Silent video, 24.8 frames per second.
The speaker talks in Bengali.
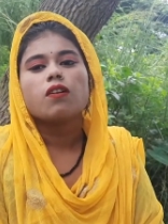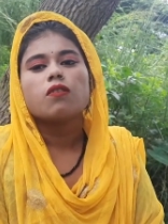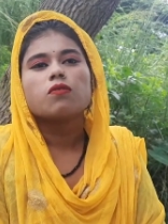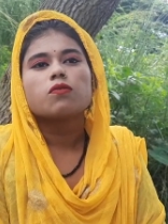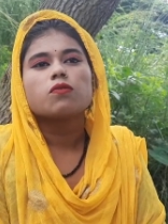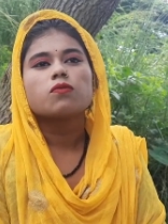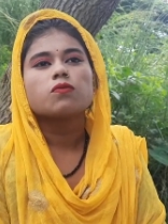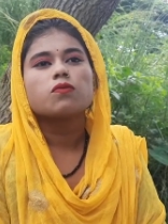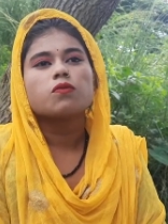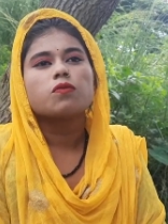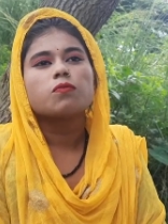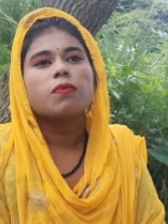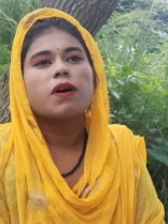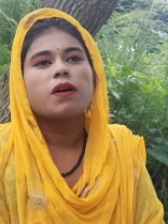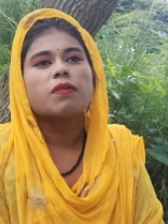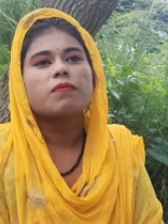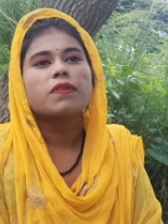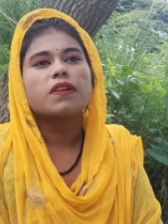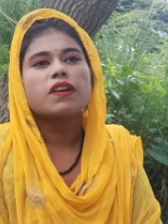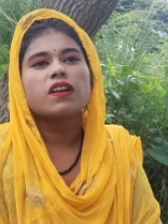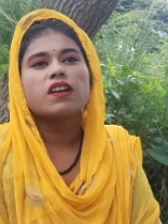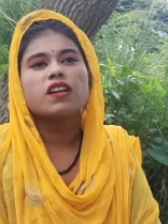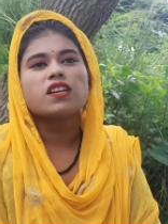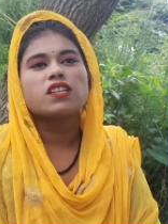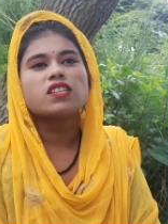কিন্তু
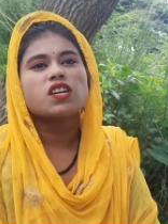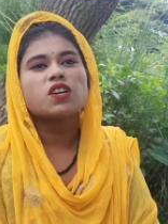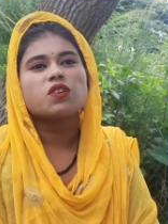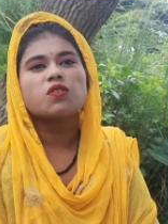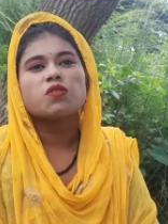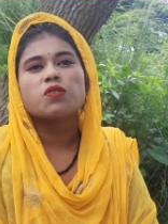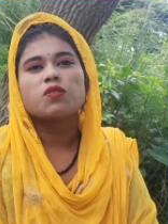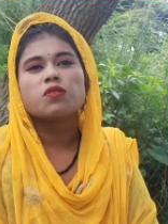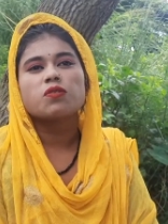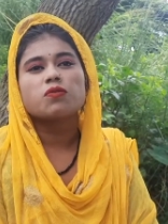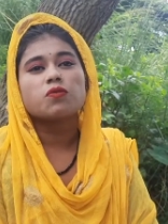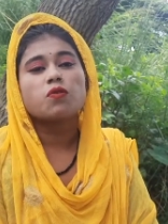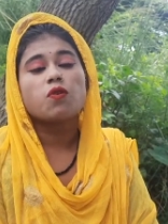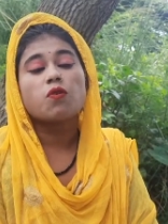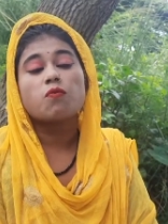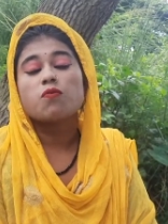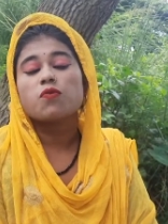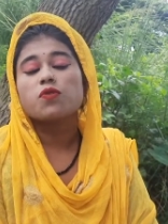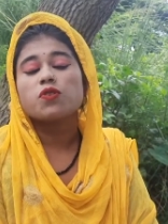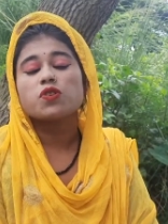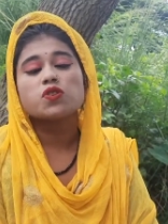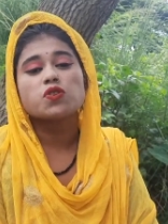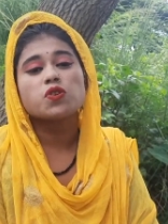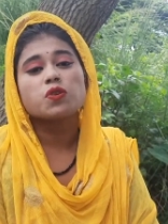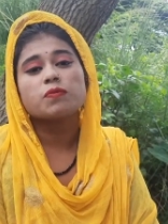বাবাটার এখন
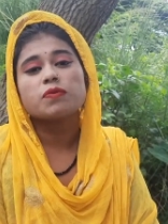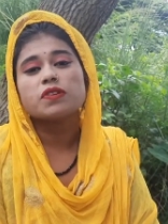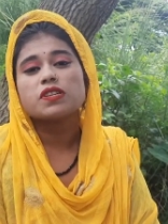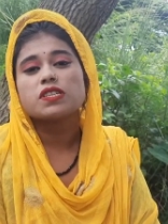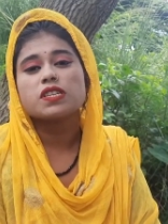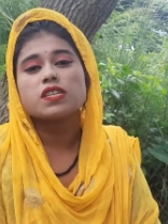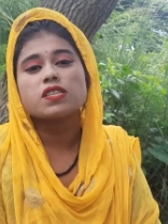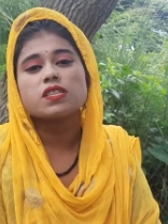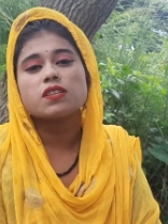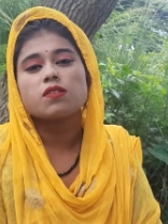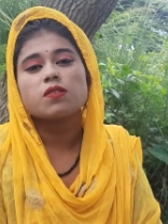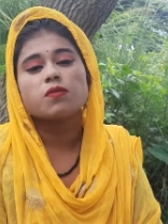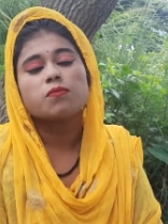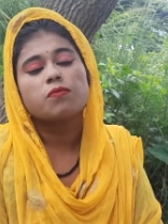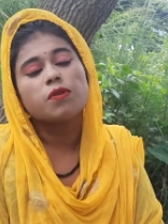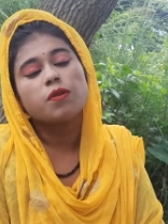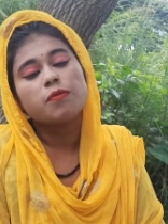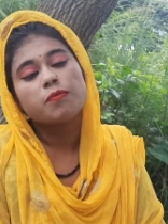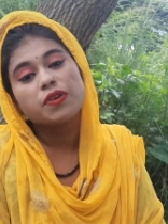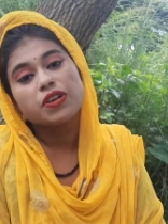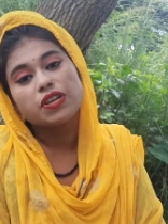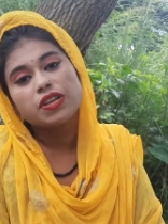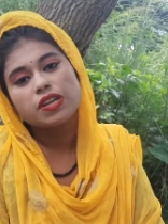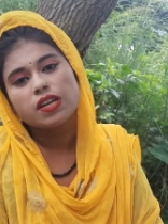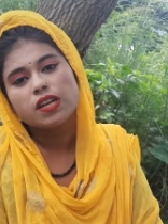কোমরের সমস্যা ছিল বলে
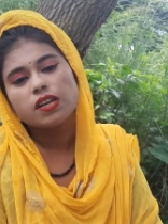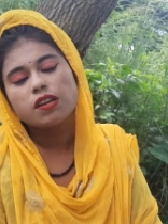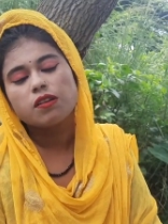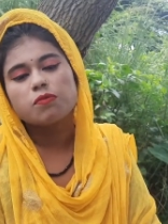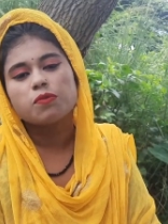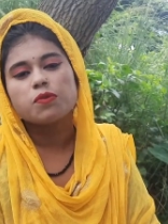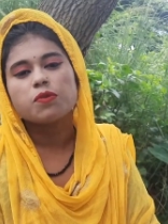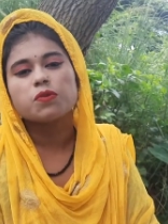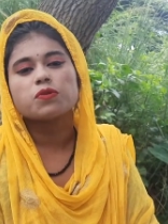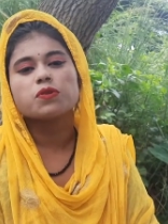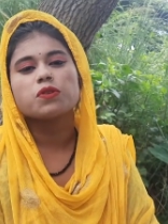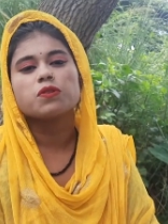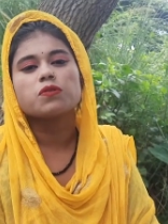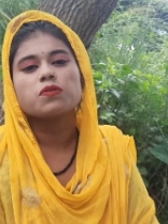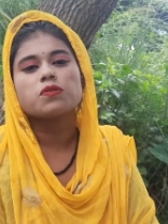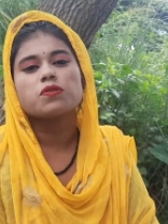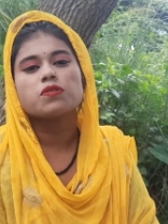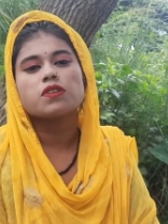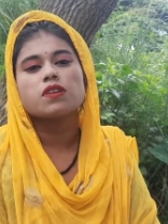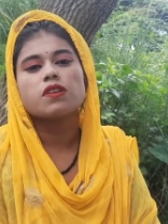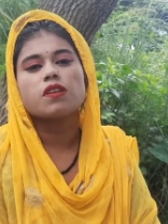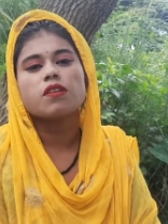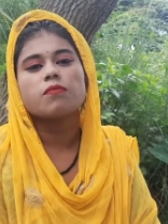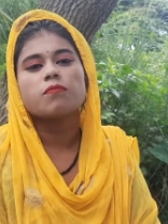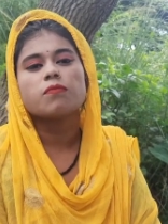মেডিকেলে ভর্তি
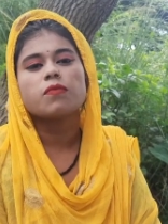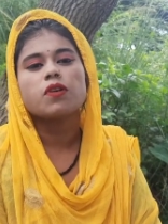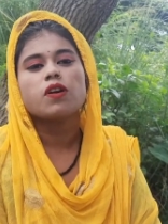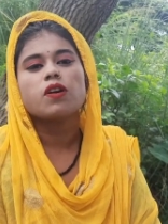করছিলাম